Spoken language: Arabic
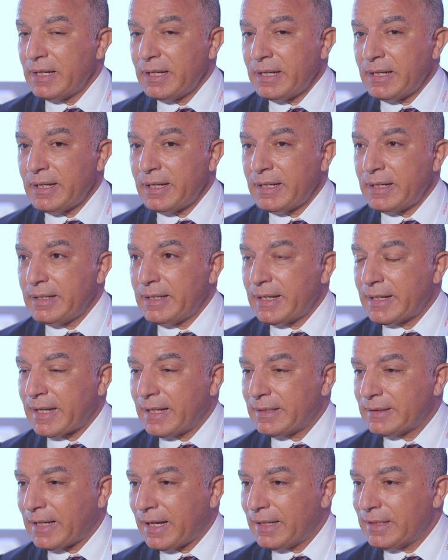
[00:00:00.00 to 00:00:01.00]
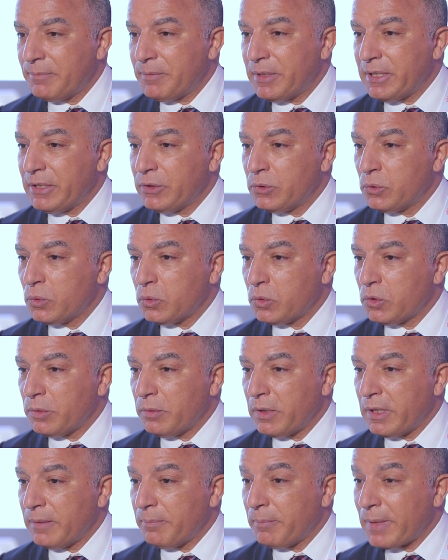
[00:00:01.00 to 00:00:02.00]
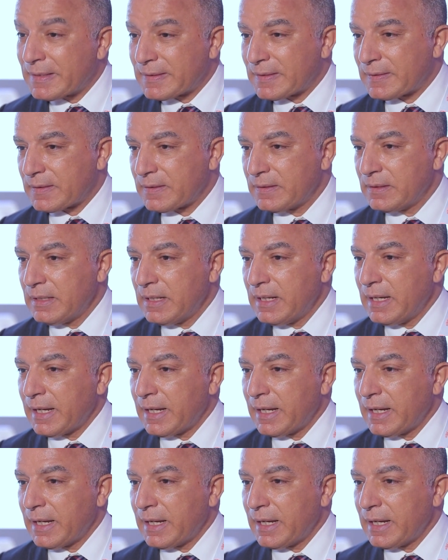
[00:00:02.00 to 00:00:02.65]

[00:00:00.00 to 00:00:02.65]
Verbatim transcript: آه، لك ان تعلمي انه مصر